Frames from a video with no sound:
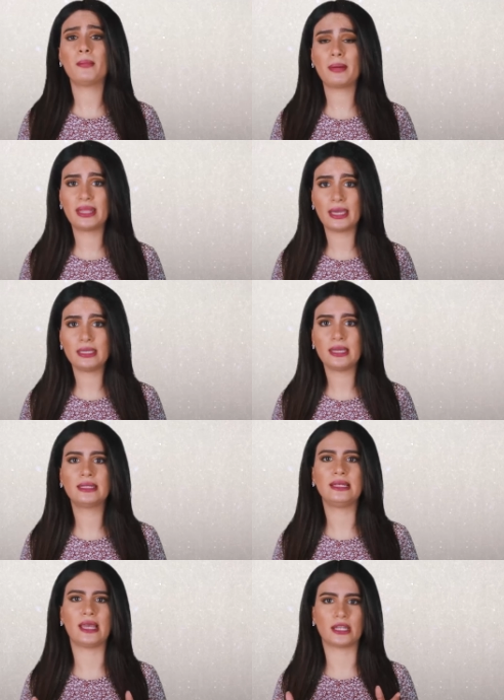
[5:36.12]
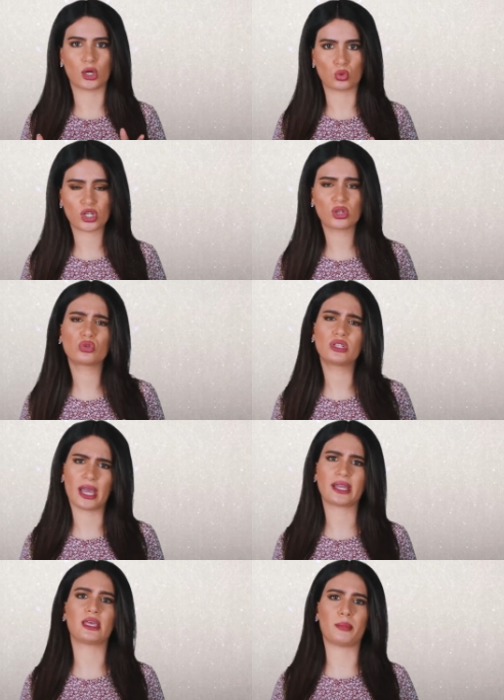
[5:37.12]
مبدئياً لأنه شخص
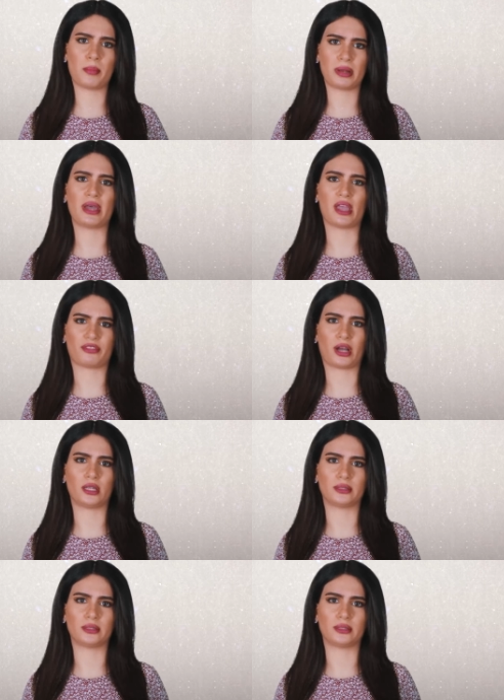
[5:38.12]
يعي تماماً ما يفعل